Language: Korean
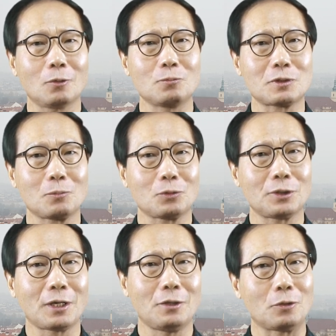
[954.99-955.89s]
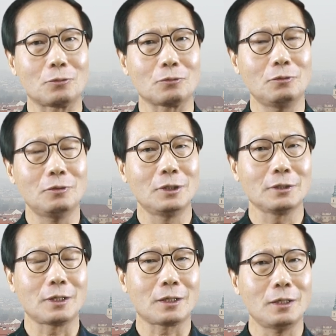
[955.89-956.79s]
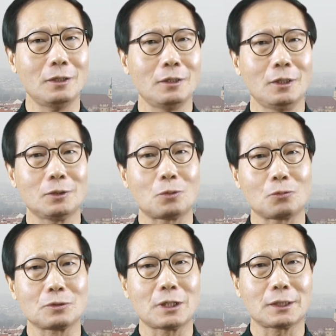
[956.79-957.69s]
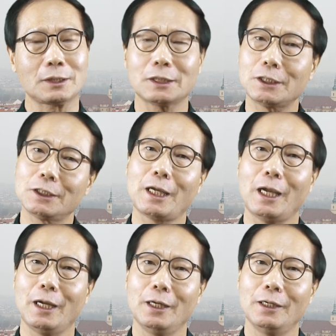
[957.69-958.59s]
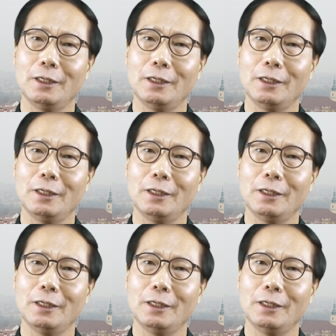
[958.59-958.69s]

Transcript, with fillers: 꼼짝 못하게 하려고 그러고 내가 동작 크게